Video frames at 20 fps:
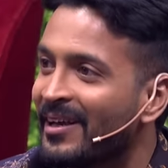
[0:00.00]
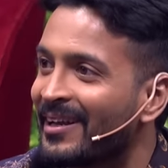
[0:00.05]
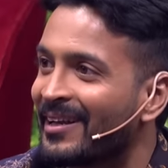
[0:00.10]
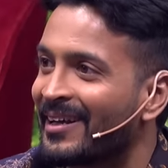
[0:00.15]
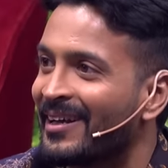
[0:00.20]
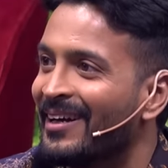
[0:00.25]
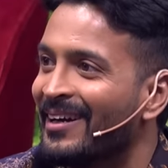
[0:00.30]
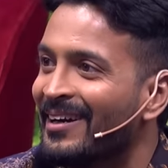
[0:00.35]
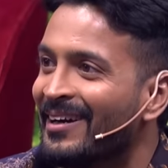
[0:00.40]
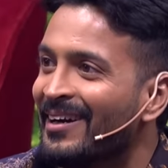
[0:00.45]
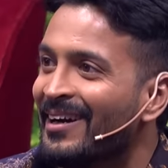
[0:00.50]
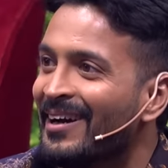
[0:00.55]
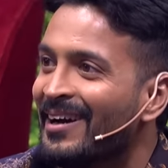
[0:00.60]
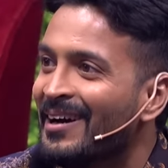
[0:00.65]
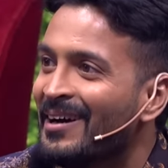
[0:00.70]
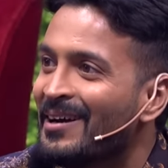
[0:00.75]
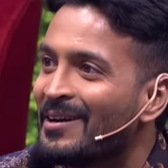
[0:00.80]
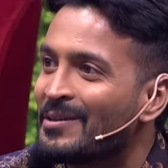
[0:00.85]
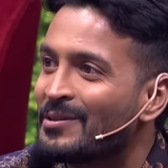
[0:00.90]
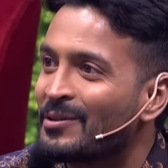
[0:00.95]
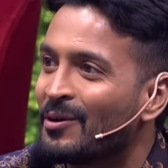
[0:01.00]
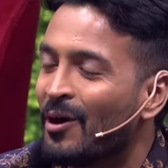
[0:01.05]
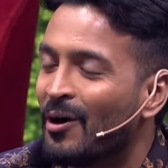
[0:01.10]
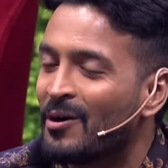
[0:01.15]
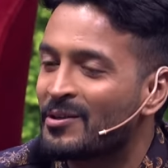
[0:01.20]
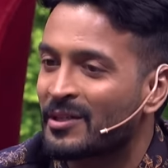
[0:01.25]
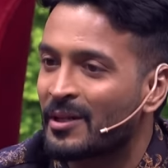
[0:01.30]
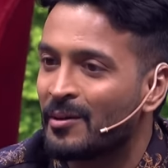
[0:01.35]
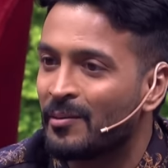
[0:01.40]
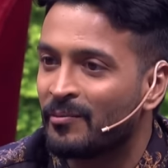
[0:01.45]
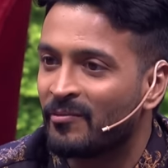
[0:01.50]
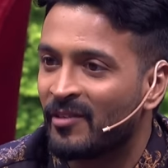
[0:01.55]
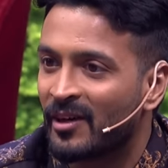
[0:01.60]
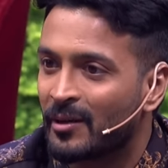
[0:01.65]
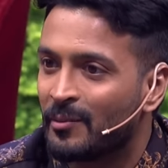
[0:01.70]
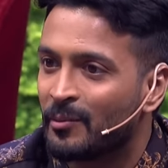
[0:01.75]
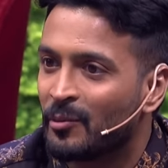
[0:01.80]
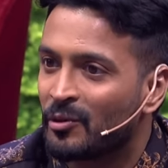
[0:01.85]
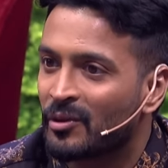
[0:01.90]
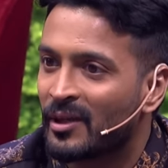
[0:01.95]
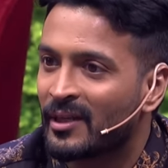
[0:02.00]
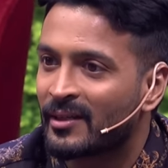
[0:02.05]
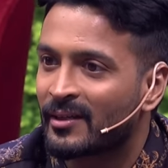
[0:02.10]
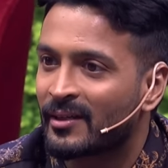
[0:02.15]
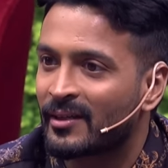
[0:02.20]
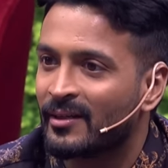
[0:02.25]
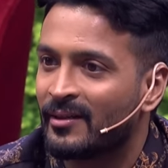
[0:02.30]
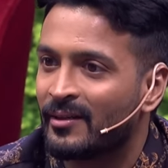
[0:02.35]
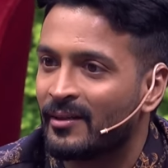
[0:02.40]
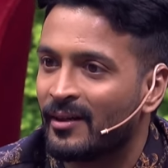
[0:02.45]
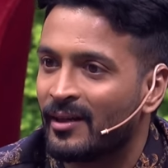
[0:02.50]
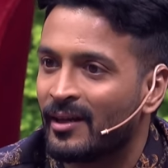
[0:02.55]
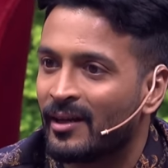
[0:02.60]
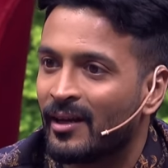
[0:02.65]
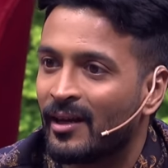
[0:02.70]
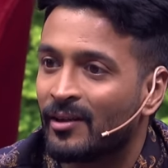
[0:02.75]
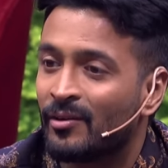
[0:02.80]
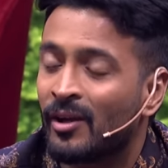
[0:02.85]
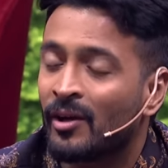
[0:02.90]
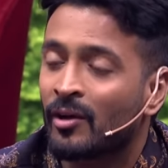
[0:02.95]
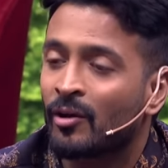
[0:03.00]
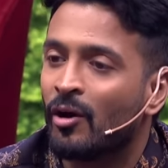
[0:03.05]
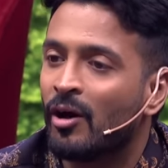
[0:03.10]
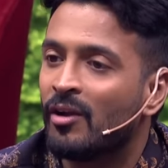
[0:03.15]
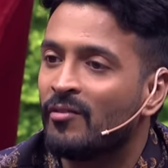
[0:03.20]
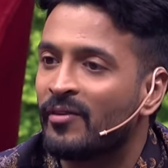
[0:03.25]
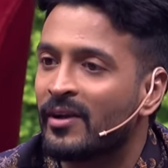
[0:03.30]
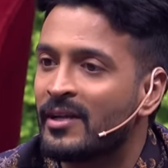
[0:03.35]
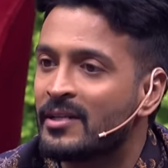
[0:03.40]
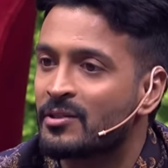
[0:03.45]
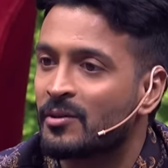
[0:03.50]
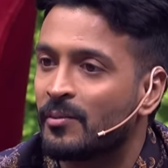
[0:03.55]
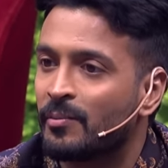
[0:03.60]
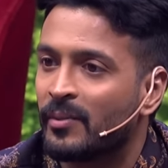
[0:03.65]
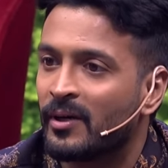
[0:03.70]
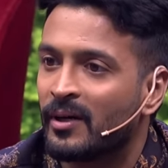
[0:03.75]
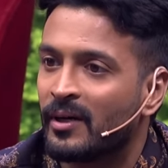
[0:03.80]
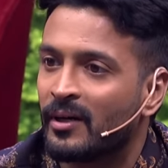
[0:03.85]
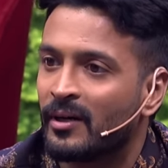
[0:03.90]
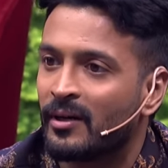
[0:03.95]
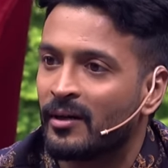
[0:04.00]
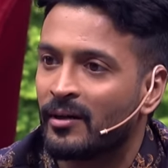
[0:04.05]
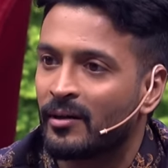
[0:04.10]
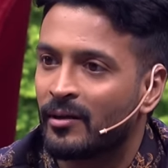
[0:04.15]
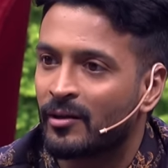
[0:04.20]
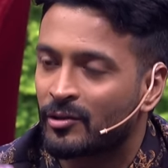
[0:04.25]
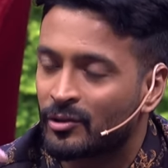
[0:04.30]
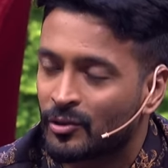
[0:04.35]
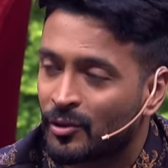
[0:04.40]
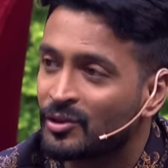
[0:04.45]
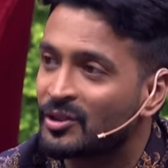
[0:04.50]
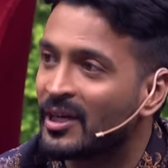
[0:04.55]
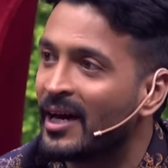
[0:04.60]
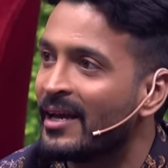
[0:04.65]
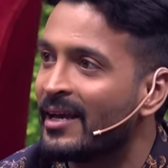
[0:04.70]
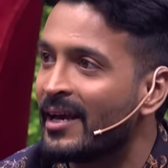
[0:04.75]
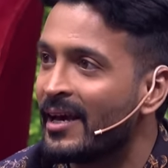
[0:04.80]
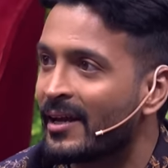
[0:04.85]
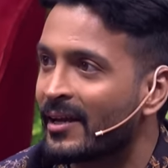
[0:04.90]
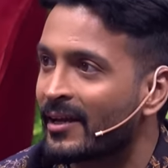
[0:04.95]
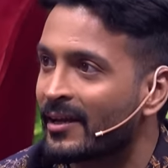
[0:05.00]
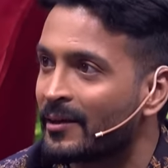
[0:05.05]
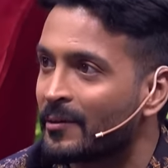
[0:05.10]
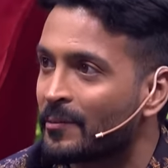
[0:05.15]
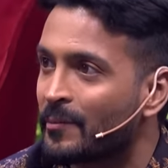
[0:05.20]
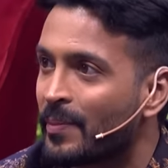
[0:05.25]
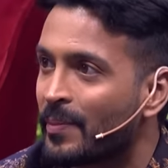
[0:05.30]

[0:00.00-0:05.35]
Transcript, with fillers: இருக்குது ஸோ ஆன்ஸ்க்ரீன் வரும்போது அதுக்கு என்னோட கான்ஃபிடென்ஸ் இப்போ கொஞ்சம் ஹையாக இருக்குது